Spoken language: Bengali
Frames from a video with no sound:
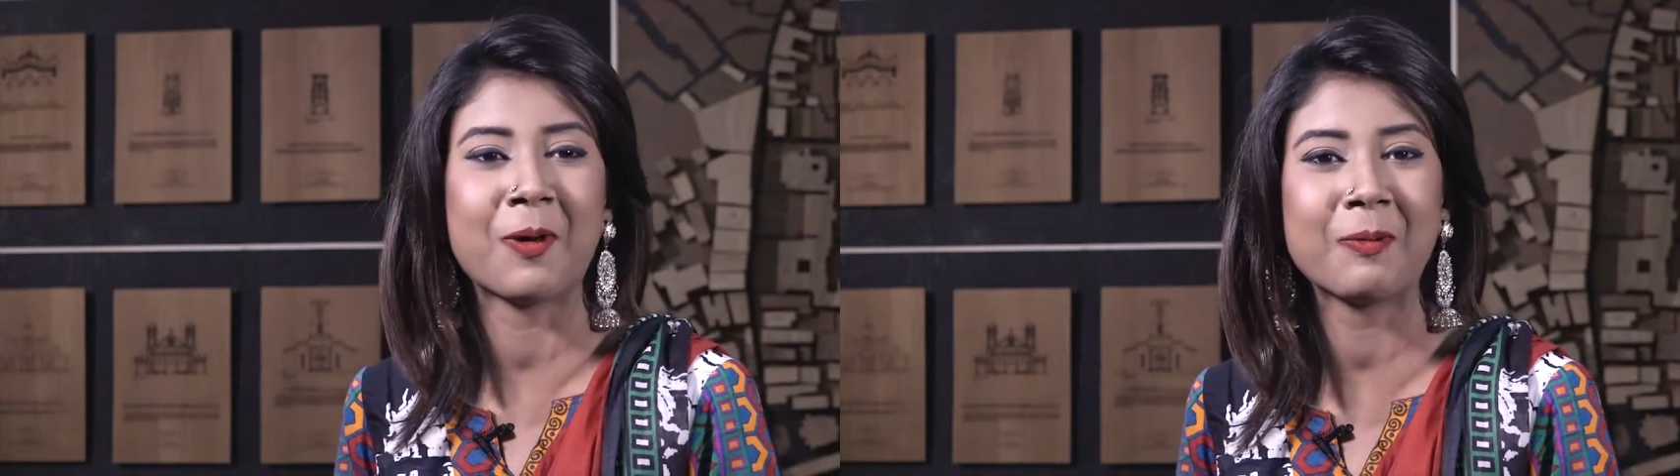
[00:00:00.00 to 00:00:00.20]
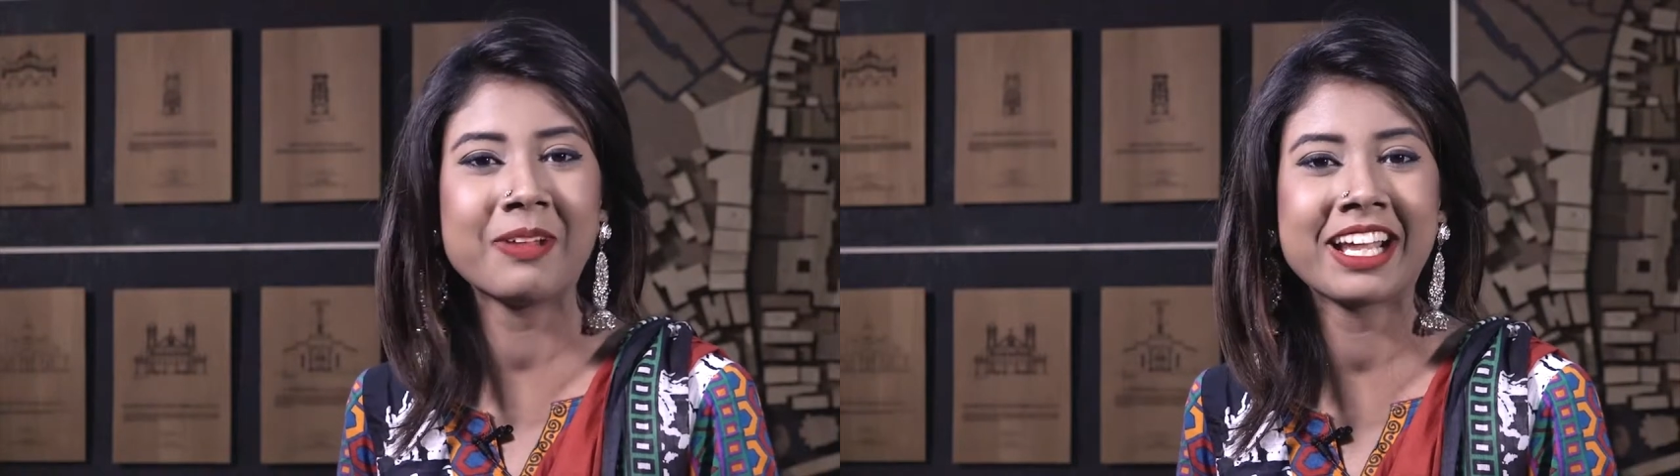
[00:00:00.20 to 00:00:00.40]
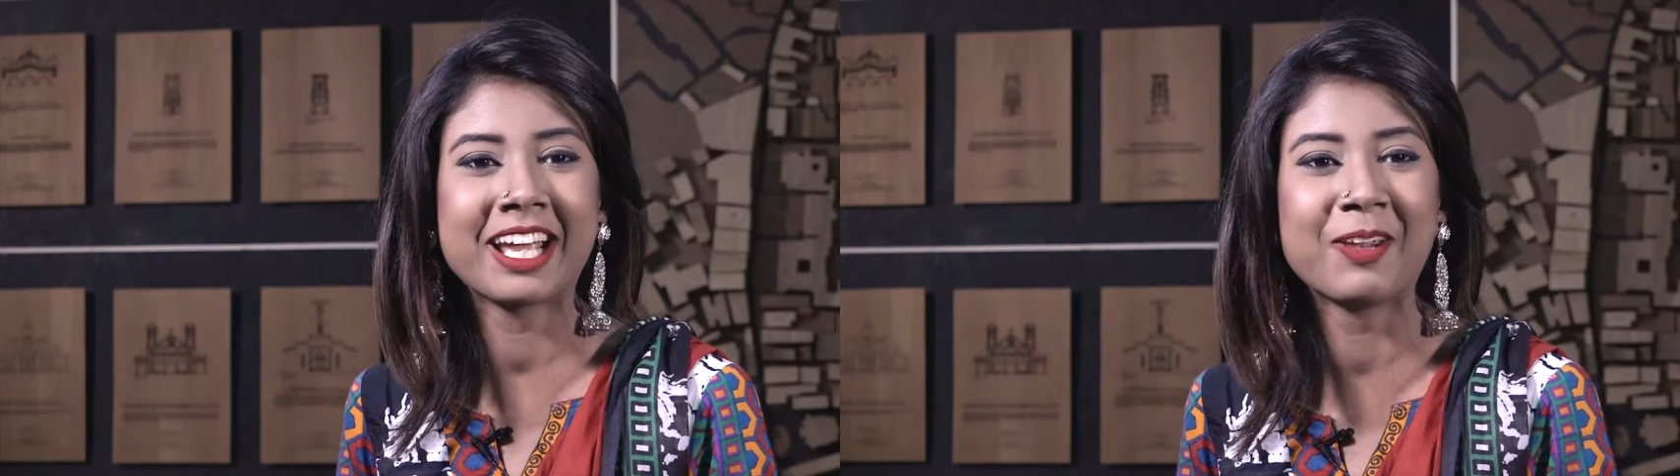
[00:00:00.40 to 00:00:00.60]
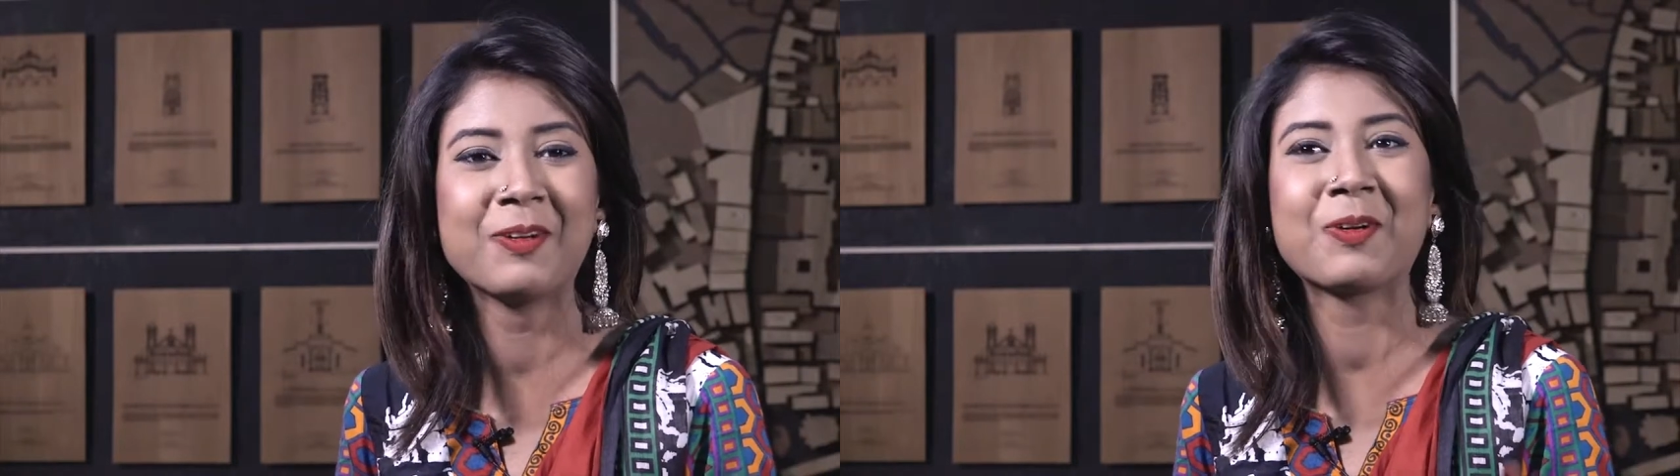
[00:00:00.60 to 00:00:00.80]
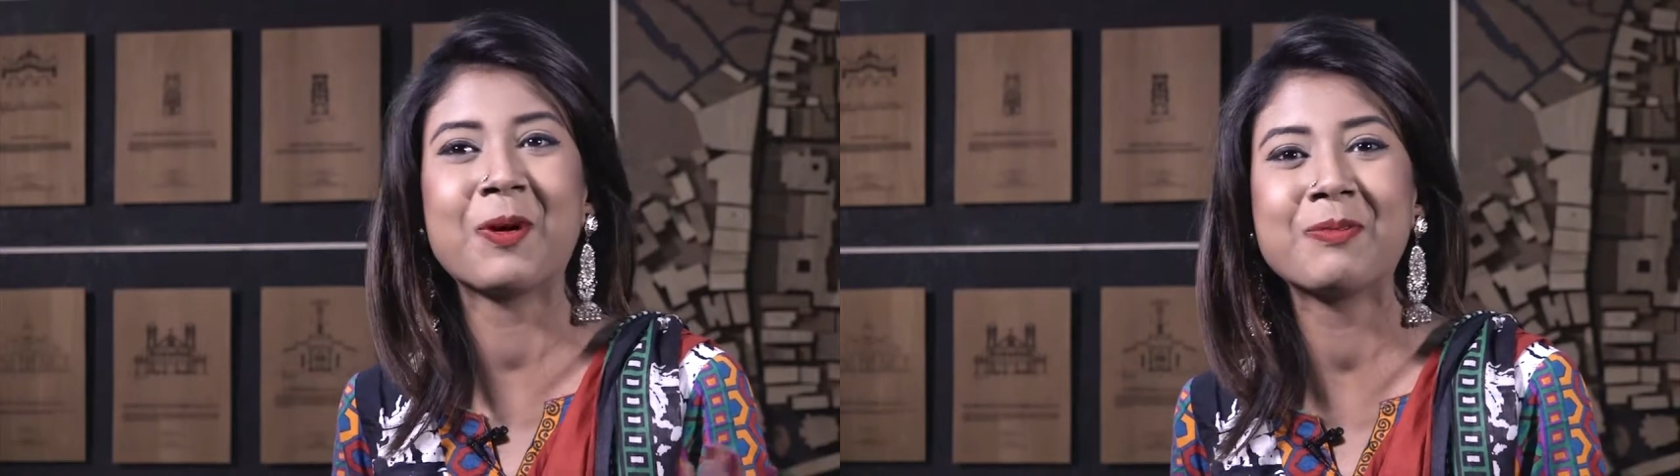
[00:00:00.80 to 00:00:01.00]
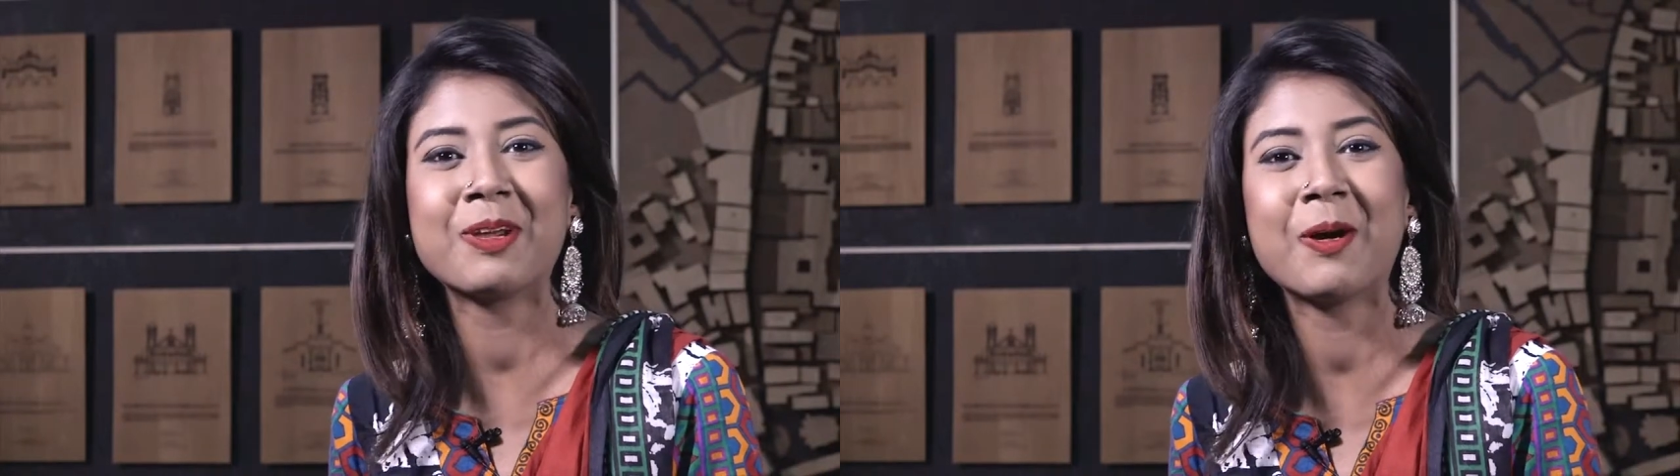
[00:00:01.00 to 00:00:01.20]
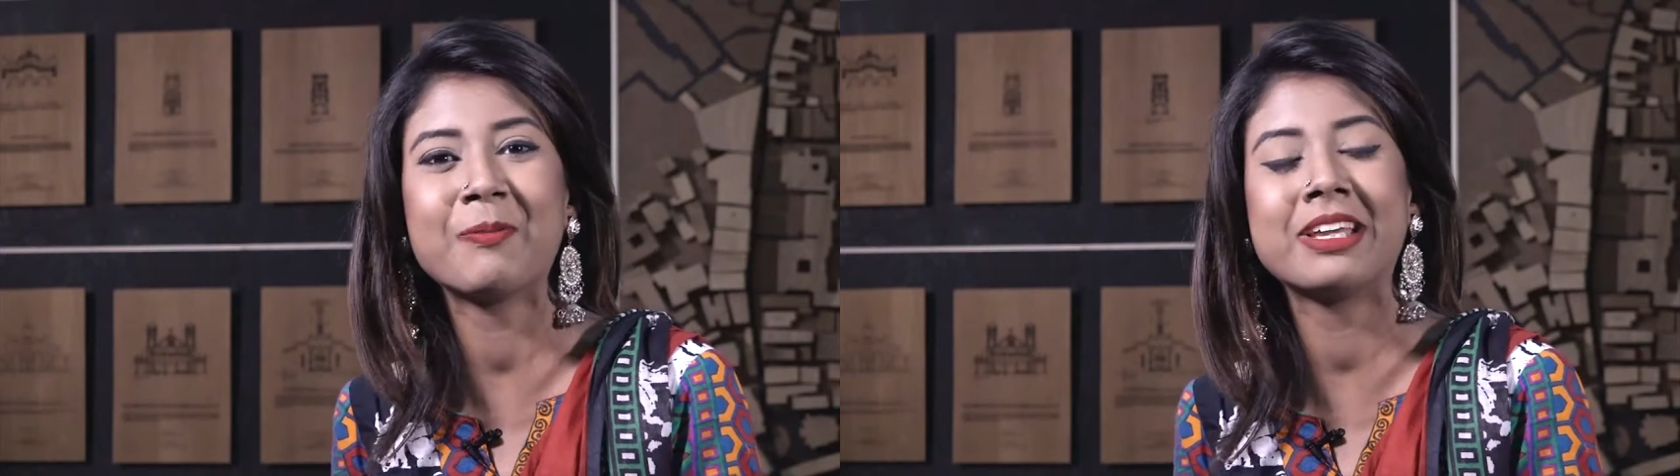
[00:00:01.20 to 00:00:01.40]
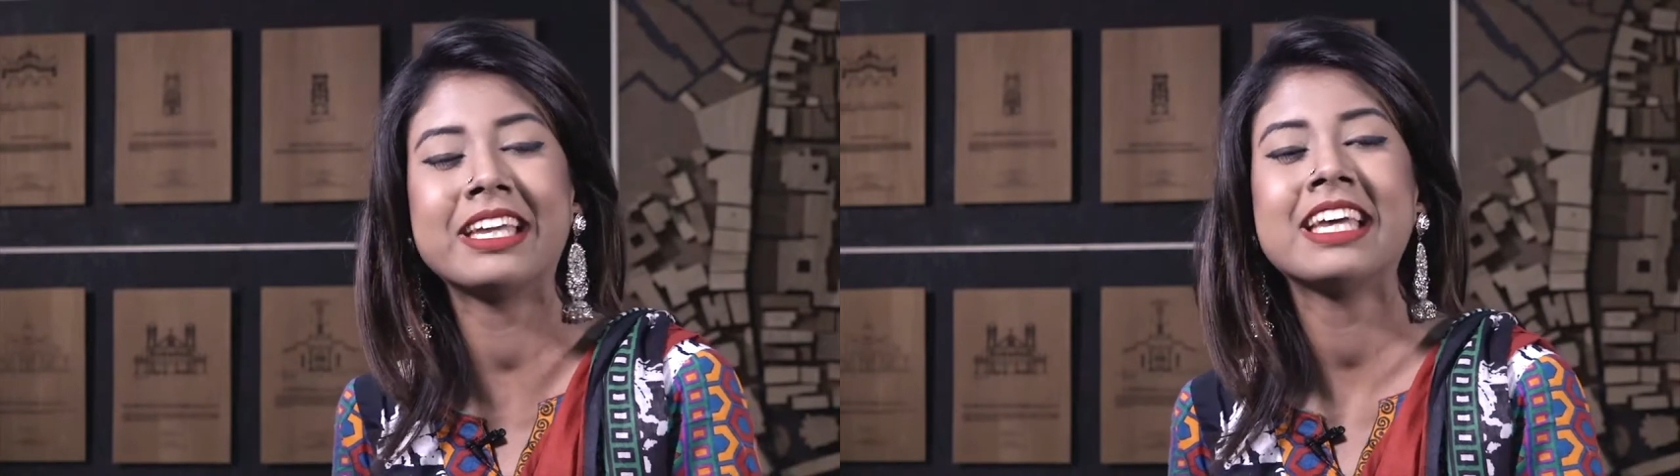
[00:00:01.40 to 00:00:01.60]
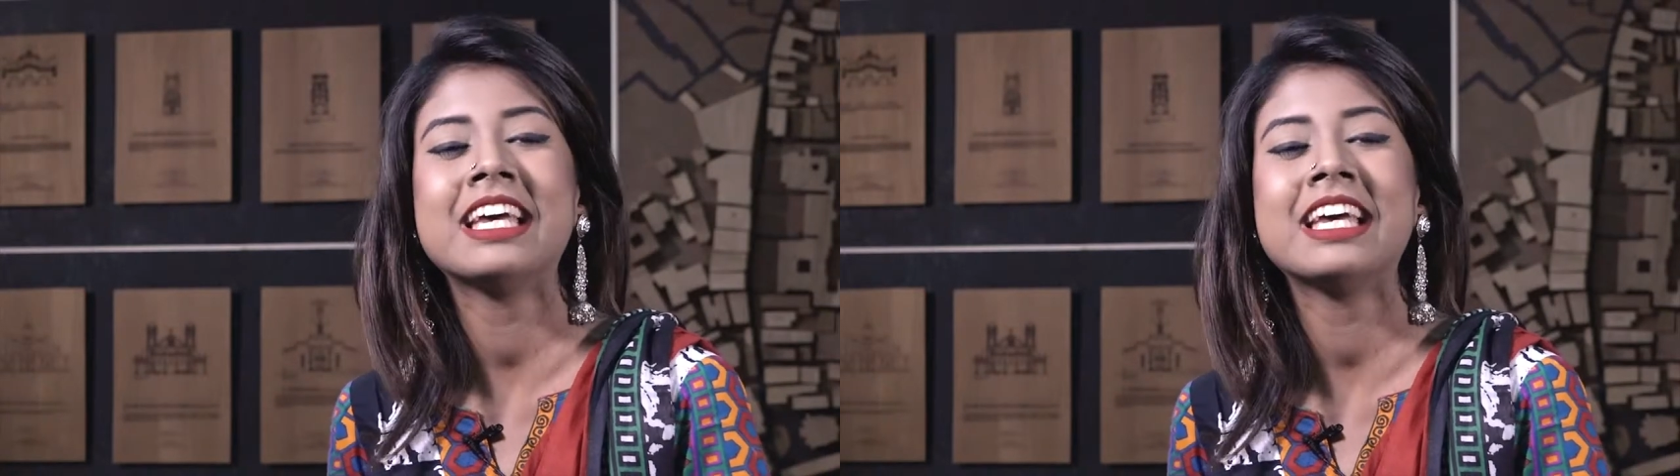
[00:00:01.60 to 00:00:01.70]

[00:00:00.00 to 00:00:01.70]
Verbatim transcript: হবে না কেন কবে হবে